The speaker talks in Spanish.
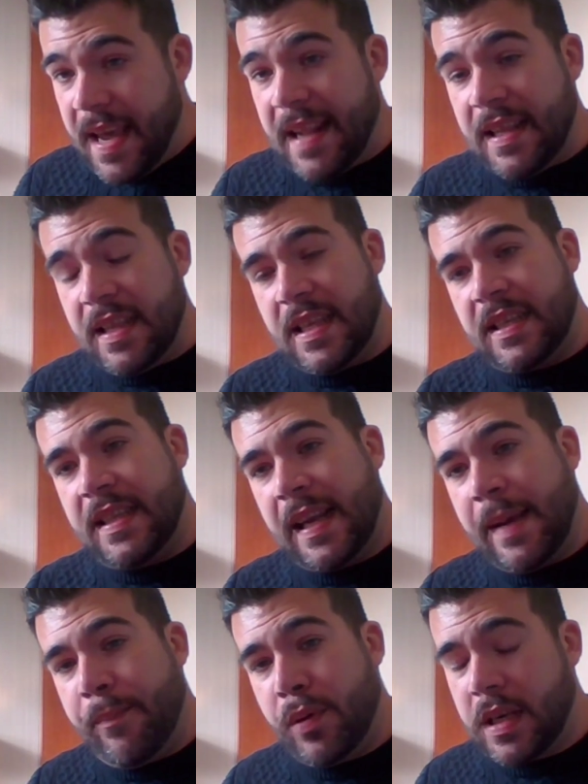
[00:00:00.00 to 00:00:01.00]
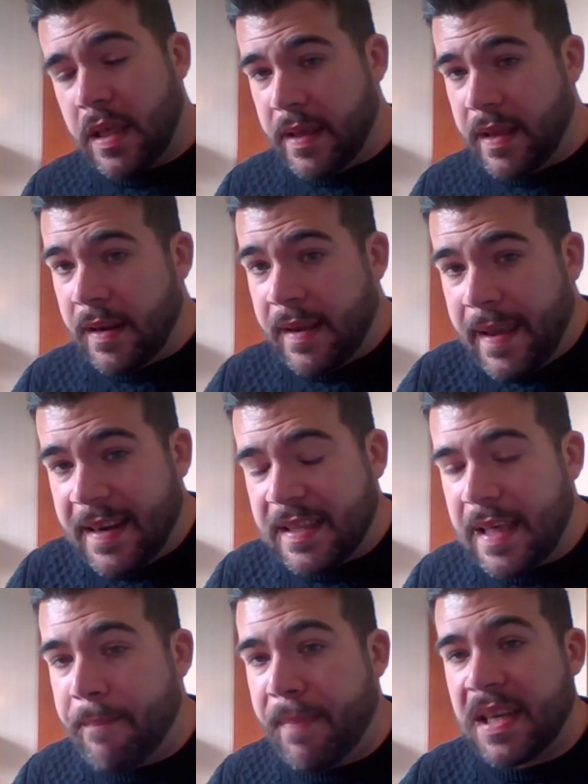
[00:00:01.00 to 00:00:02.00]
antes de que puedas decir qué
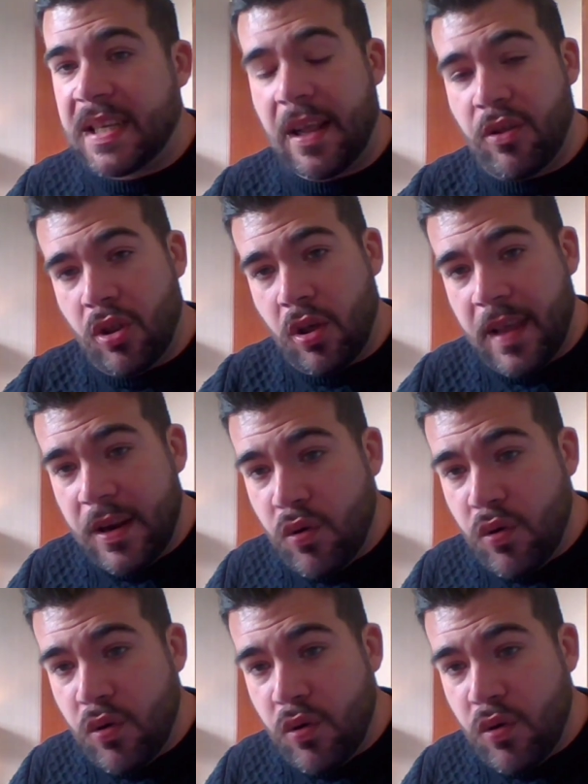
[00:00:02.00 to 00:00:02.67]
está pasando de